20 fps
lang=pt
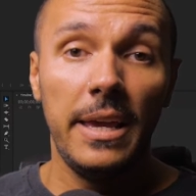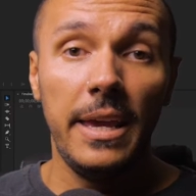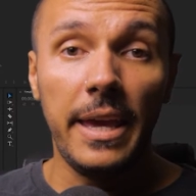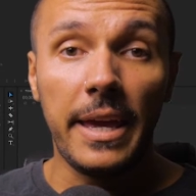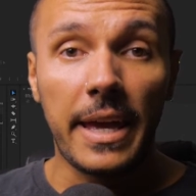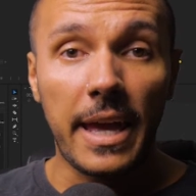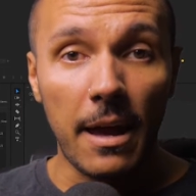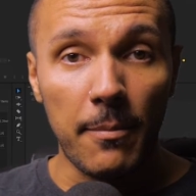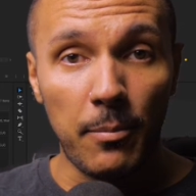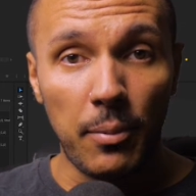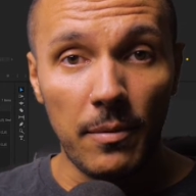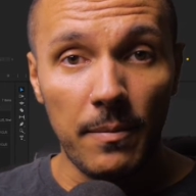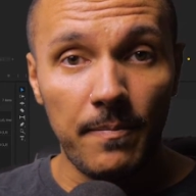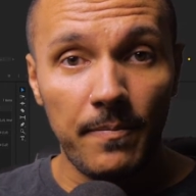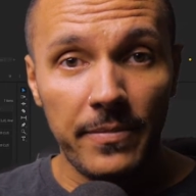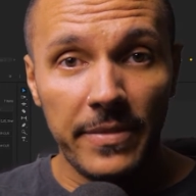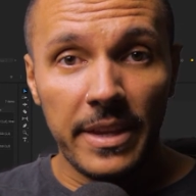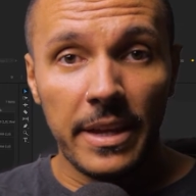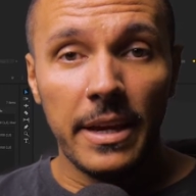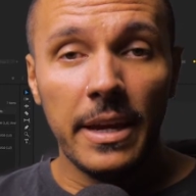e quer
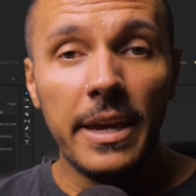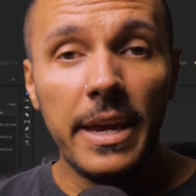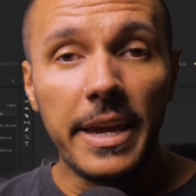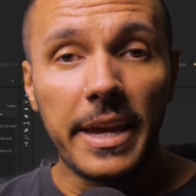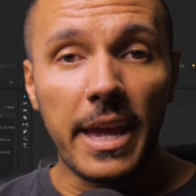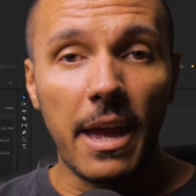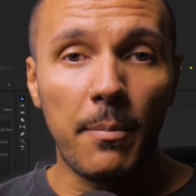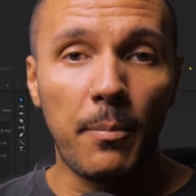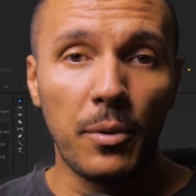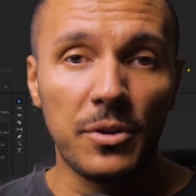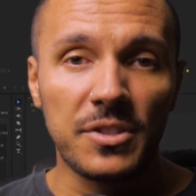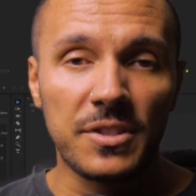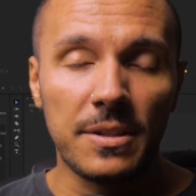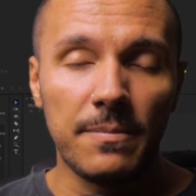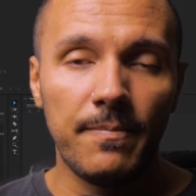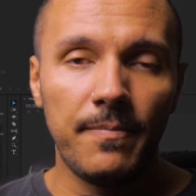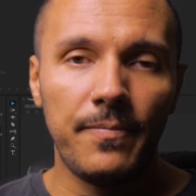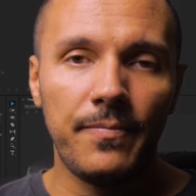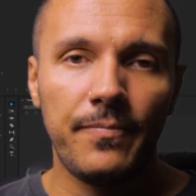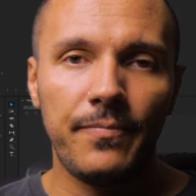e quer
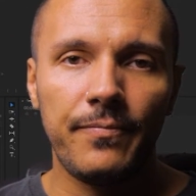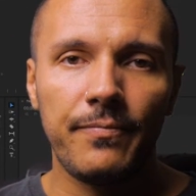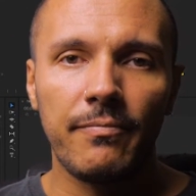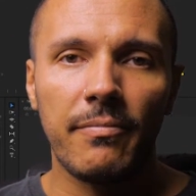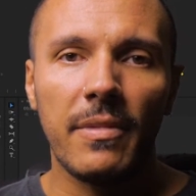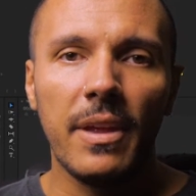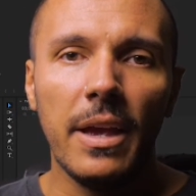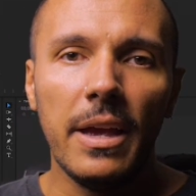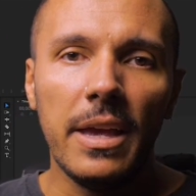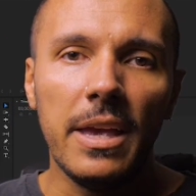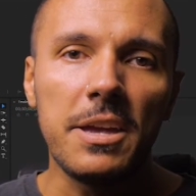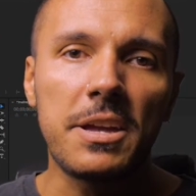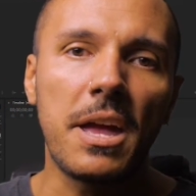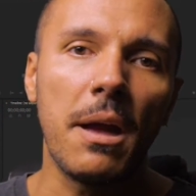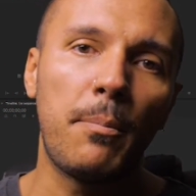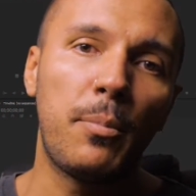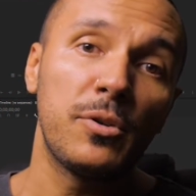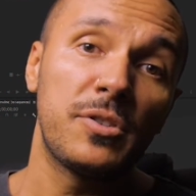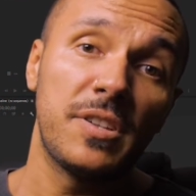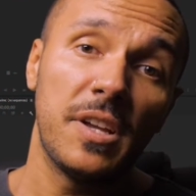postar e
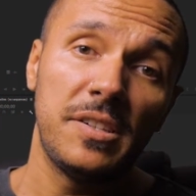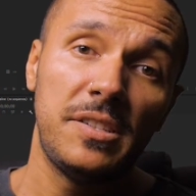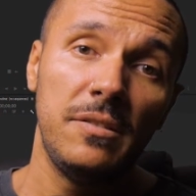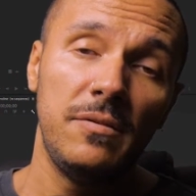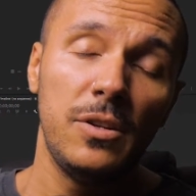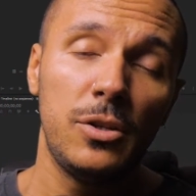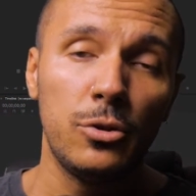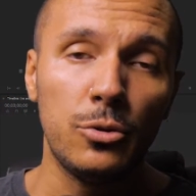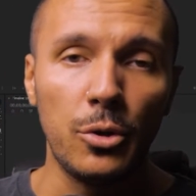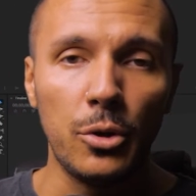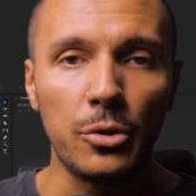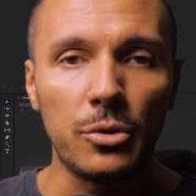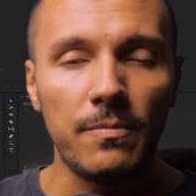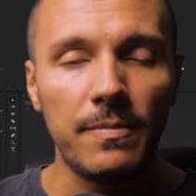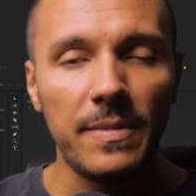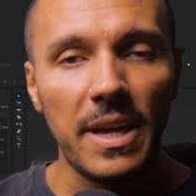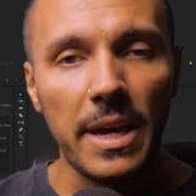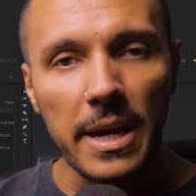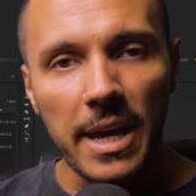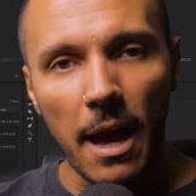quer postar esse vídeo no
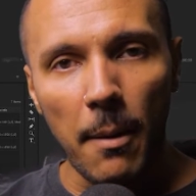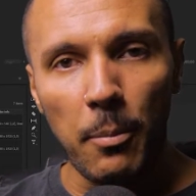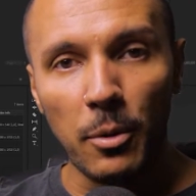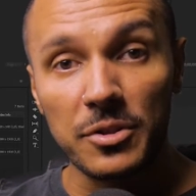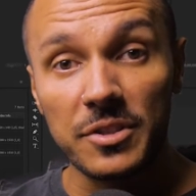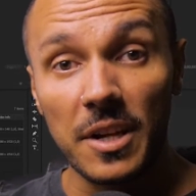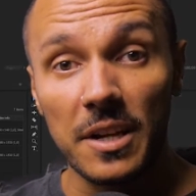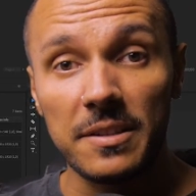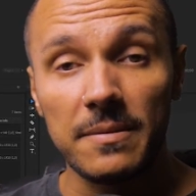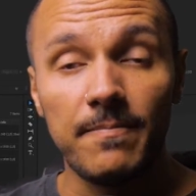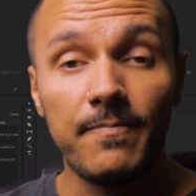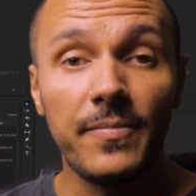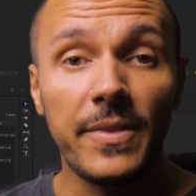YouTube e quer postar